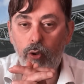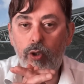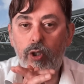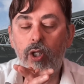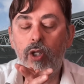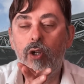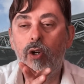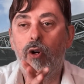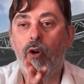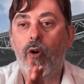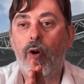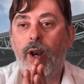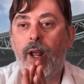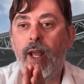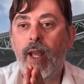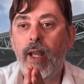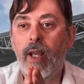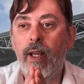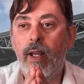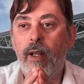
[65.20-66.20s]

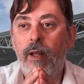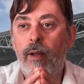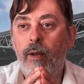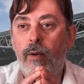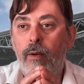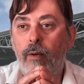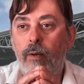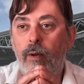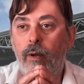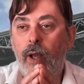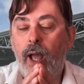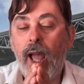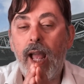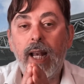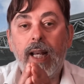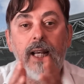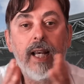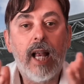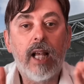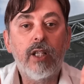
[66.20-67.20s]
signore è
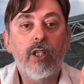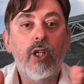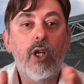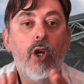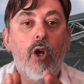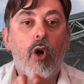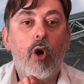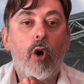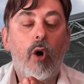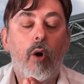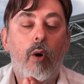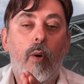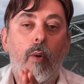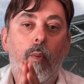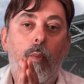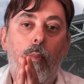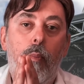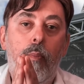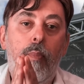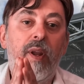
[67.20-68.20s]
il classico
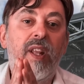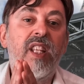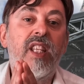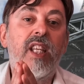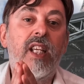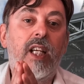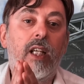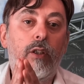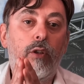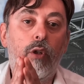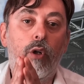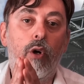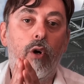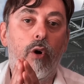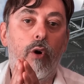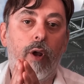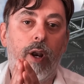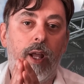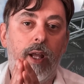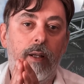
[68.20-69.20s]

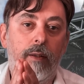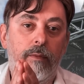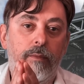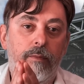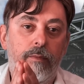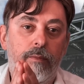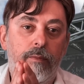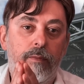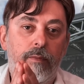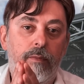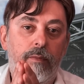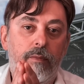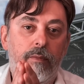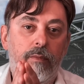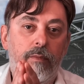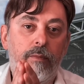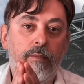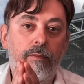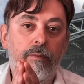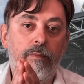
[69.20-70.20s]
predicatore
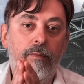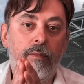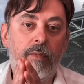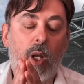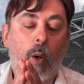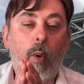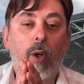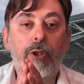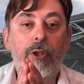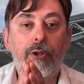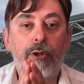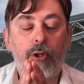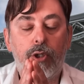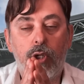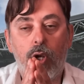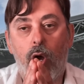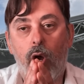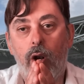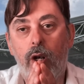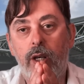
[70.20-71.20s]
Mm, da quattro
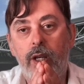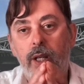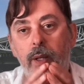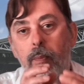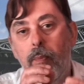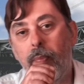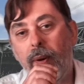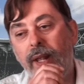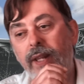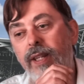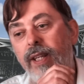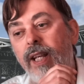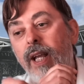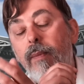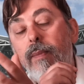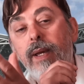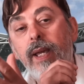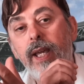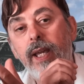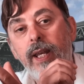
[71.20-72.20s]
soldi, predica
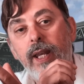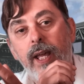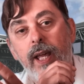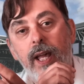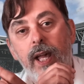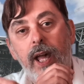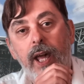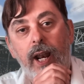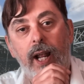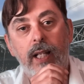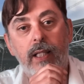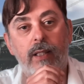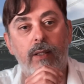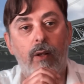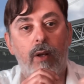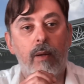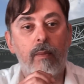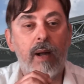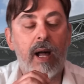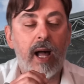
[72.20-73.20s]
bene e
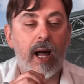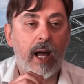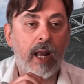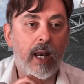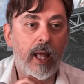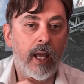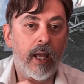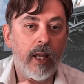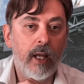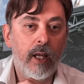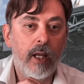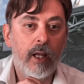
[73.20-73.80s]
razzola male,